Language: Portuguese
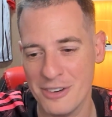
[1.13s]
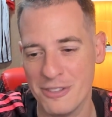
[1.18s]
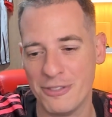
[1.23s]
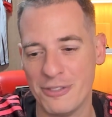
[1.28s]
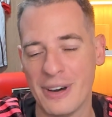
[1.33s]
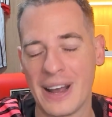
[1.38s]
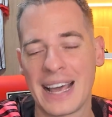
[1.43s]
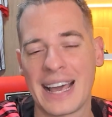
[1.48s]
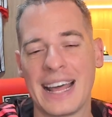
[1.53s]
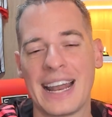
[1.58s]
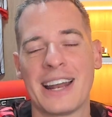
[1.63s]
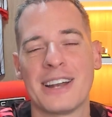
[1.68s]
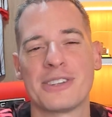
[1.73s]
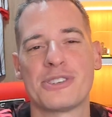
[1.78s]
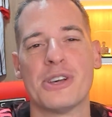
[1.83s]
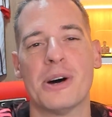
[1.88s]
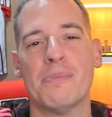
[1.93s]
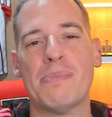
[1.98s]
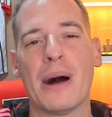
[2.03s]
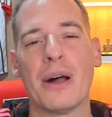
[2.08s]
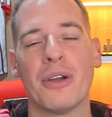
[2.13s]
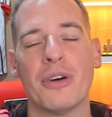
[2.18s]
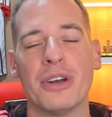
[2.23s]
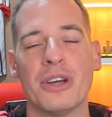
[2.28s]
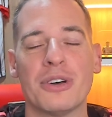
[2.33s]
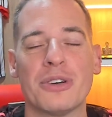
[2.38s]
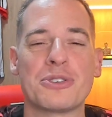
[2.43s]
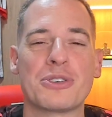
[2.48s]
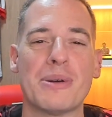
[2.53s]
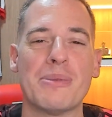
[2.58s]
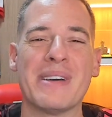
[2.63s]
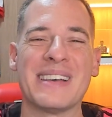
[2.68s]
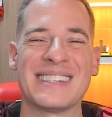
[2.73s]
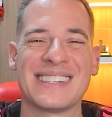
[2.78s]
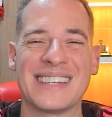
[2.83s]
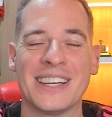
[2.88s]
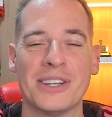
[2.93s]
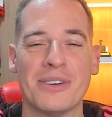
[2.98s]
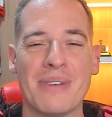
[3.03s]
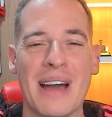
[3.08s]
Fala galera do São Paulo News,
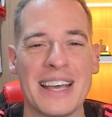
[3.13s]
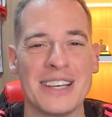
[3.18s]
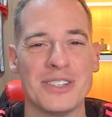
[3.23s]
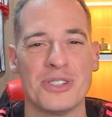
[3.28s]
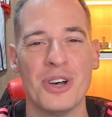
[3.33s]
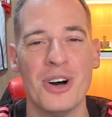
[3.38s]
começando mais